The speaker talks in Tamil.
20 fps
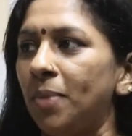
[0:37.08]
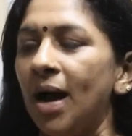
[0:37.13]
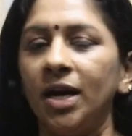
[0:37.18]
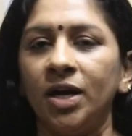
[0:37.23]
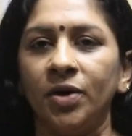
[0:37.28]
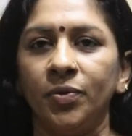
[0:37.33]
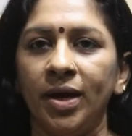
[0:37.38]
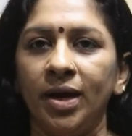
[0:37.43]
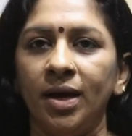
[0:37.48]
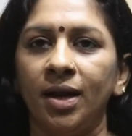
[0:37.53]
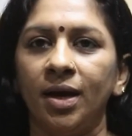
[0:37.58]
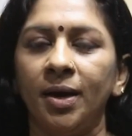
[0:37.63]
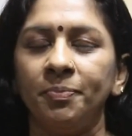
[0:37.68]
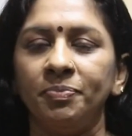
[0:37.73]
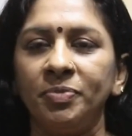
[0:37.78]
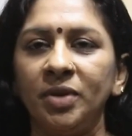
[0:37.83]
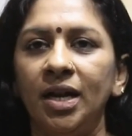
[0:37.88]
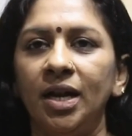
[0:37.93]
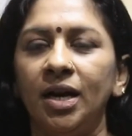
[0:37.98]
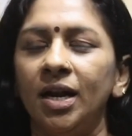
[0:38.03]
பார்க்கவே இல்லை
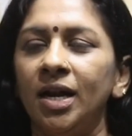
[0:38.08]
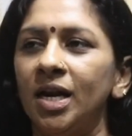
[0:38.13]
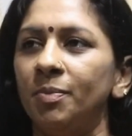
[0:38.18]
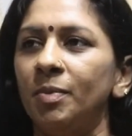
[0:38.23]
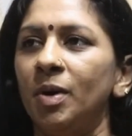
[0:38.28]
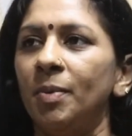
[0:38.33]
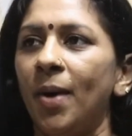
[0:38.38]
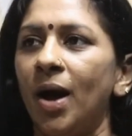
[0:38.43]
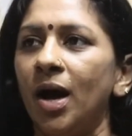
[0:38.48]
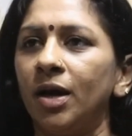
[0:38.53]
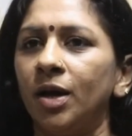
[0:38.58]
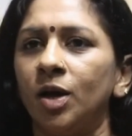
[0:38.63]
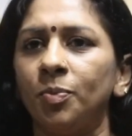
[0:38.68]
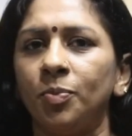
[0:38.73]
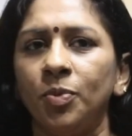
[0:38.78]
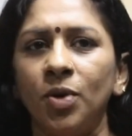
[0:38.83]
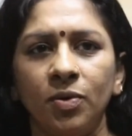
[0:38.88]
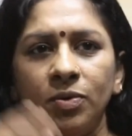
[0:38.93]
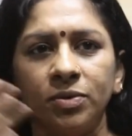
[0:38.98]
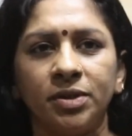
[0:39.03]
இல்லைன்னா நம்ம
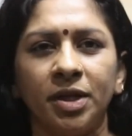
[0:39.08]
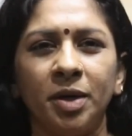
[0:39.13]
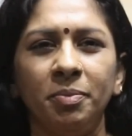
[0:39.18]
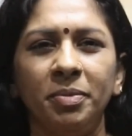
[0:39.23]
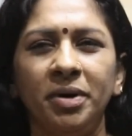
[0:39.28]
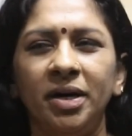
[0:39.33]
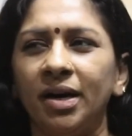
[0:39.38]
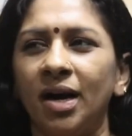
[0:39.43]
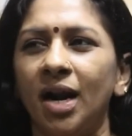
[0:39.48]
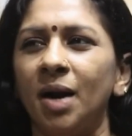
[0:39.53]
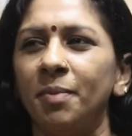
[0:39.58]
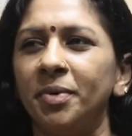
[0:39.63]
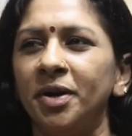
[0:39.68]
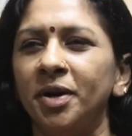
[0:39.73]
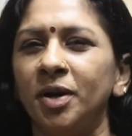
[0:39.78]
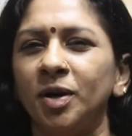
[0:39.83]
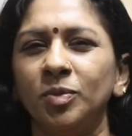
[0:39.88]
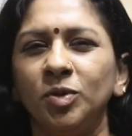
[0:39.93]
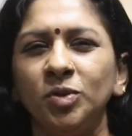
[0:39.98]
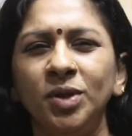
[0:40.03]
பார்க்குறப்போ அவன் திரும்பிடுறான்
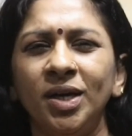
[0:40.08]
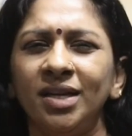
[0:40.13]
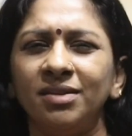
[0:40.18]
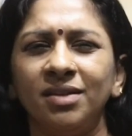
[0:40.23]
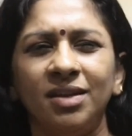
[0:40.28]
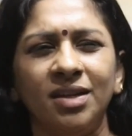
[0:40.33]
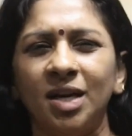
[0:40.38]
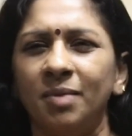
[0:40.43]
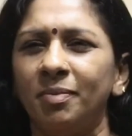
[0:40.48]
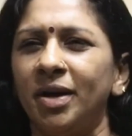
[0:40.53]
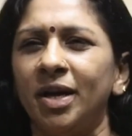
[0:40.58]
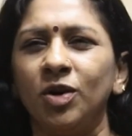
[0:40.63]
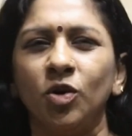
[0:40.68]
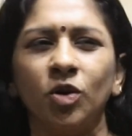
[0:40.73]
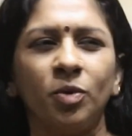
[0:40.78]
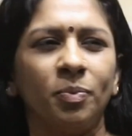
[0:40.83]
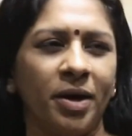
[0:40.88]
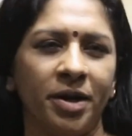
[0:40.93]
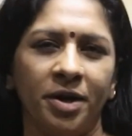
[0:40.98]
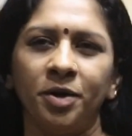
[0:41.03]
அப்படின்ற போது ஐ திங்க் நம்ம
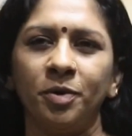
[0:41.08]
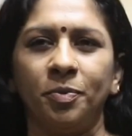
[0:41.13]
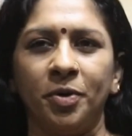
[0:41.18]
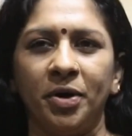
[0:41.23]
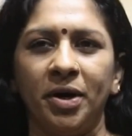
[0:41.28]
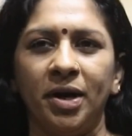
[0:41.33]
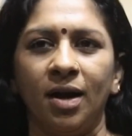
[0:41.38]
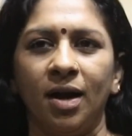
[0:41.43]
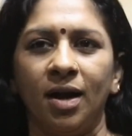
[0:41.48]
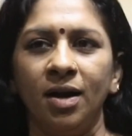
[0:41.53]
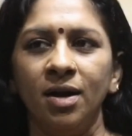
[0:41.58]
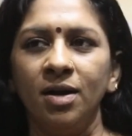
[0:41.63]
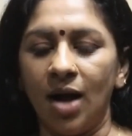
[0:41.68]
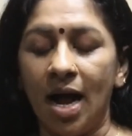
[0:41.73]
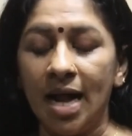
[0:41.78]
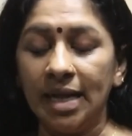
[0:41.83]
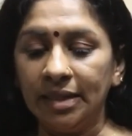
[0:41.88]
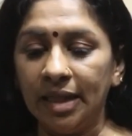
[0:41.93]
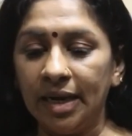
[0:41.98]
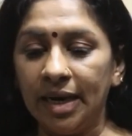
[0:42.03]
இக்னோர் பண்ணிட்டு போயிடலாம்
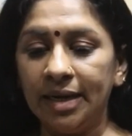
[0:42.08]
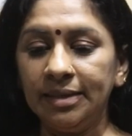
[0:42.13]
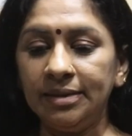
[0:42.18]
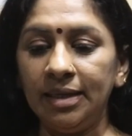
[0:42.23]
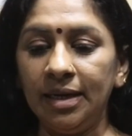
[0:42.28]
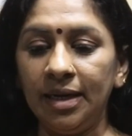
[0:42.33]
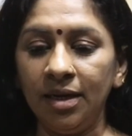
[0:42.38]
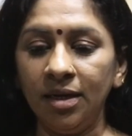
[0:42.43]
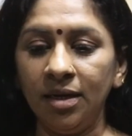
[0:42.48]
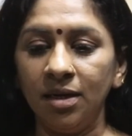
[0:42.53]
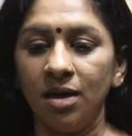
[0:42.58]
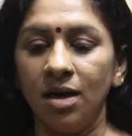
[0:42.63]
அந்த இடத்துல